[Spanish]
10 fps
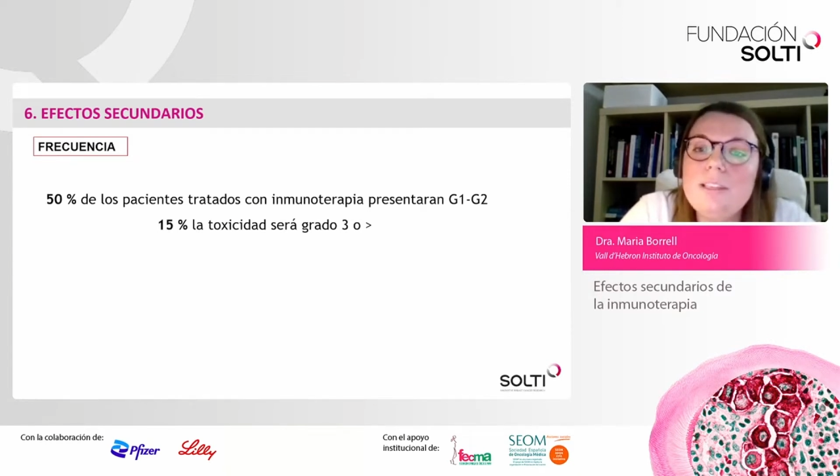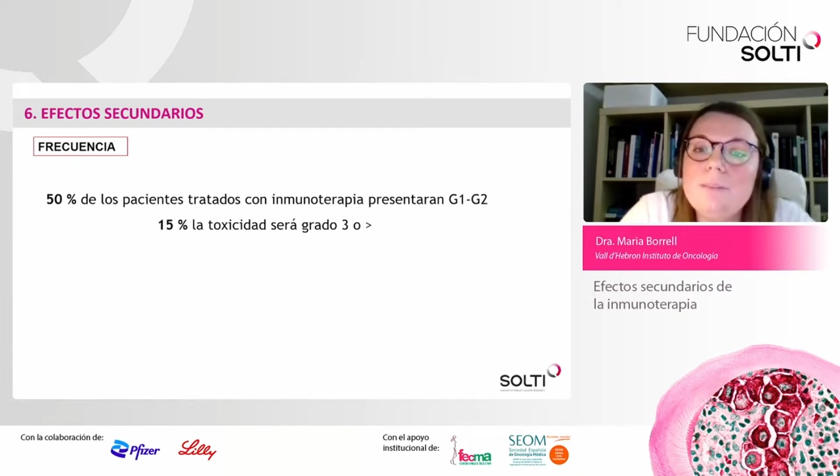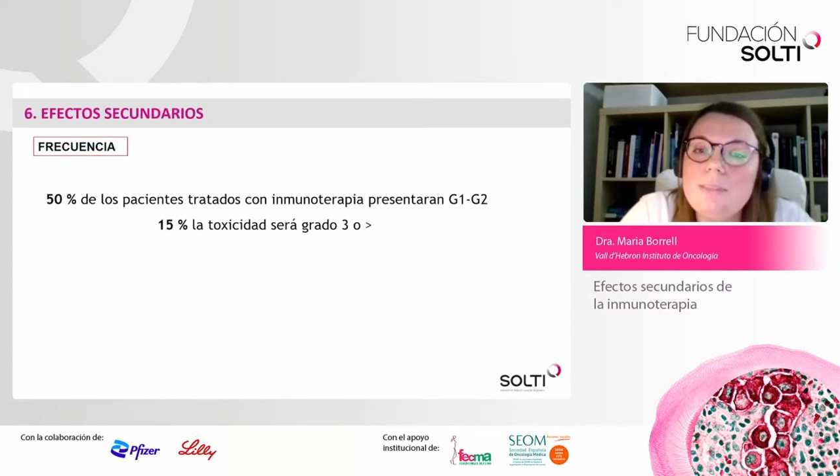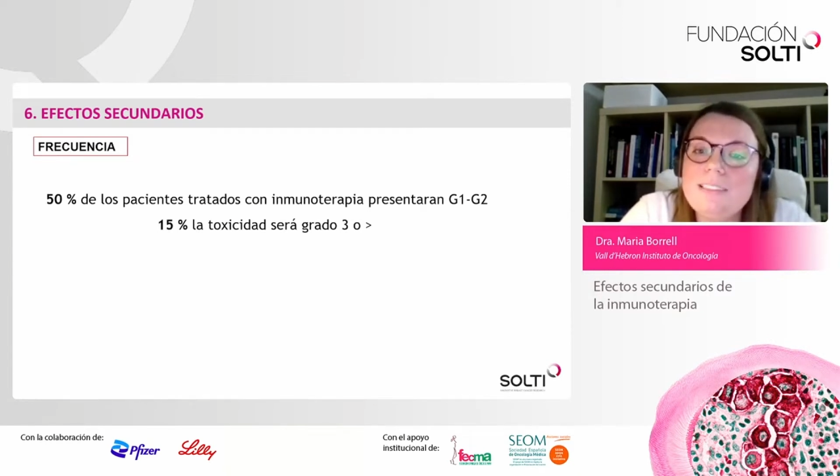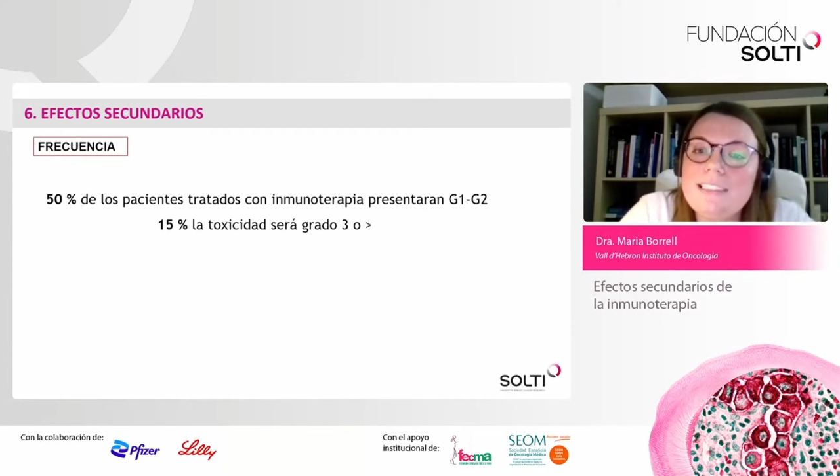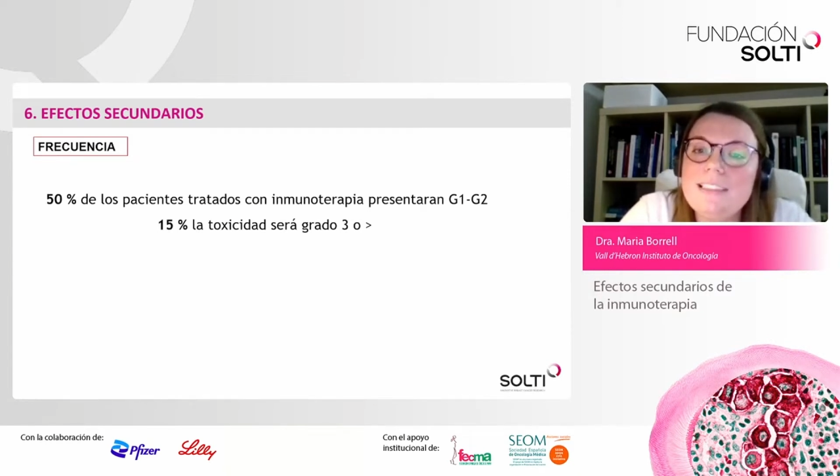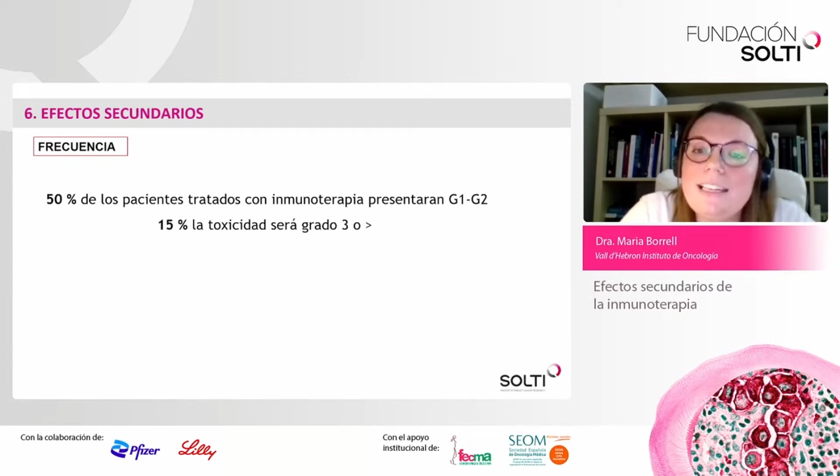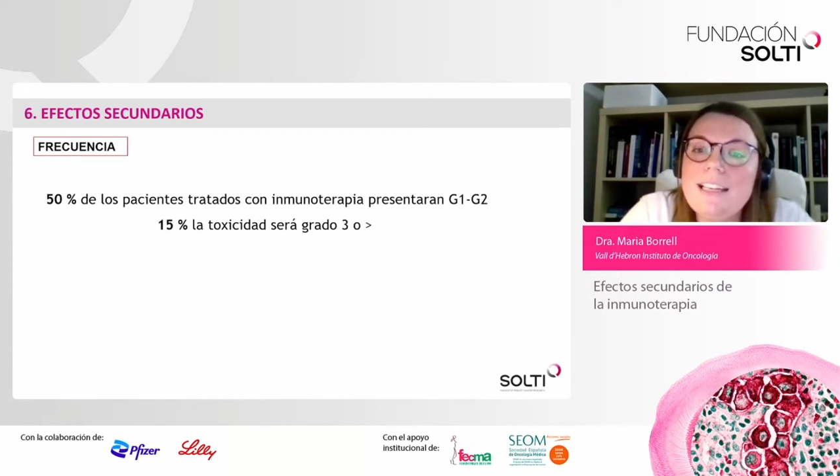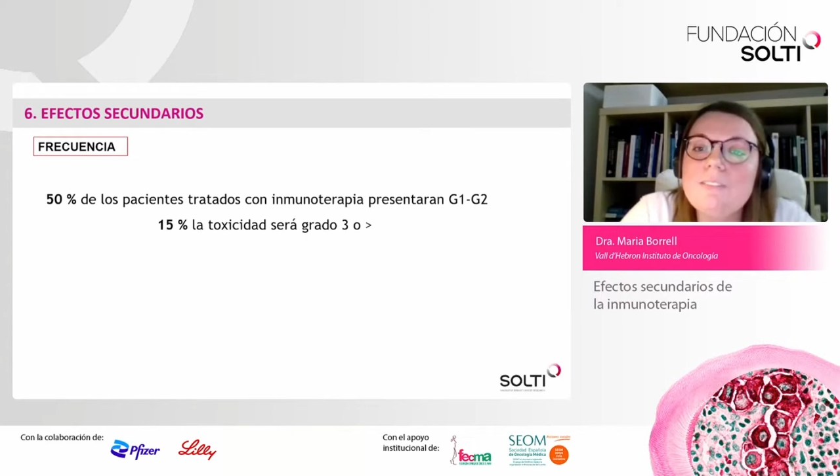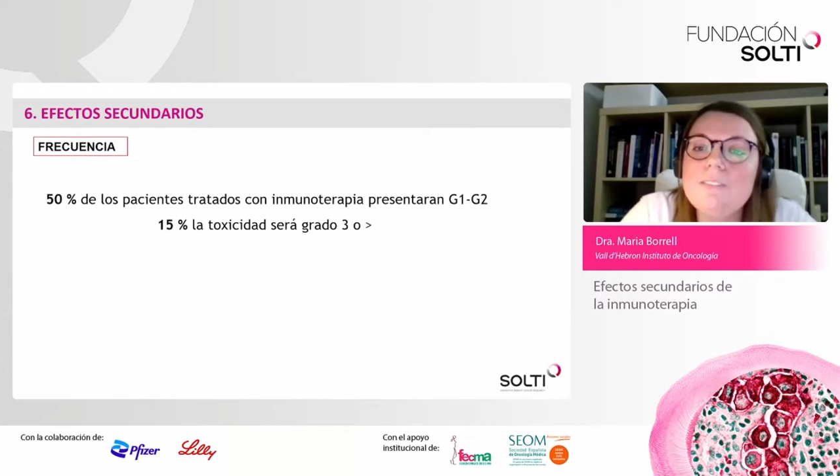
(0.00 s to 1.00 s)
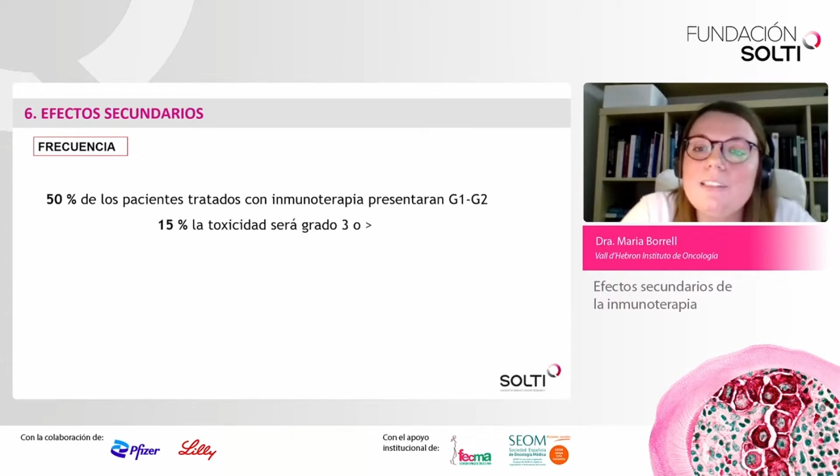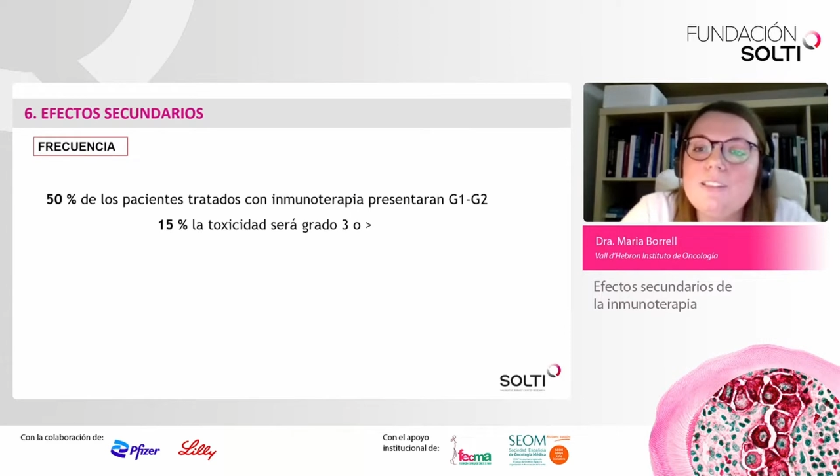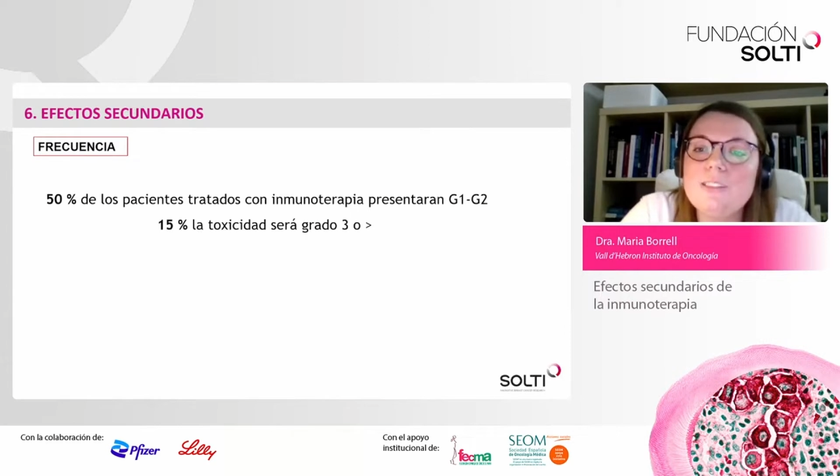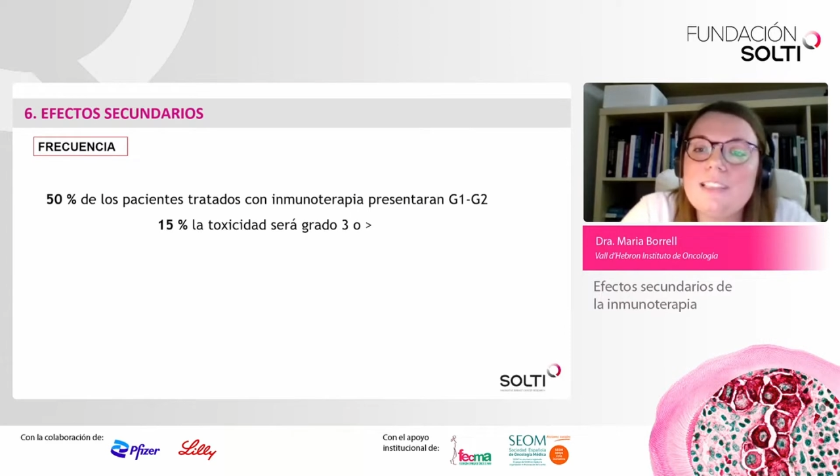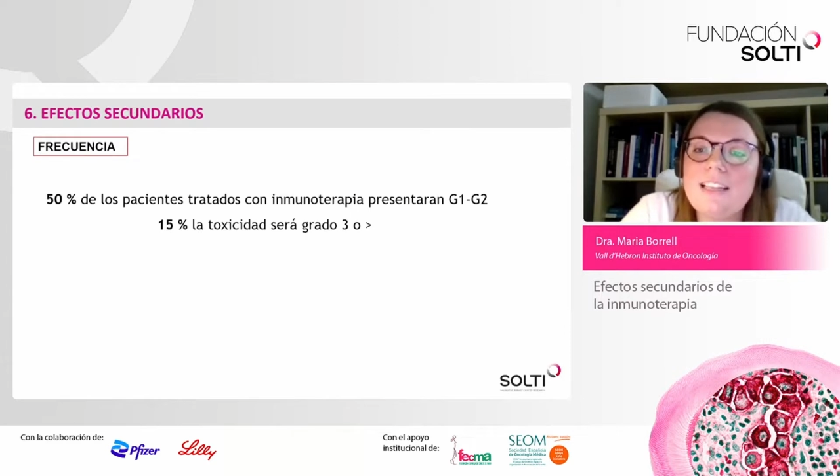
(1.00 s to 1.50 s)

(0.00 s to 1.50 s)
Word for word: pueden presentar efectos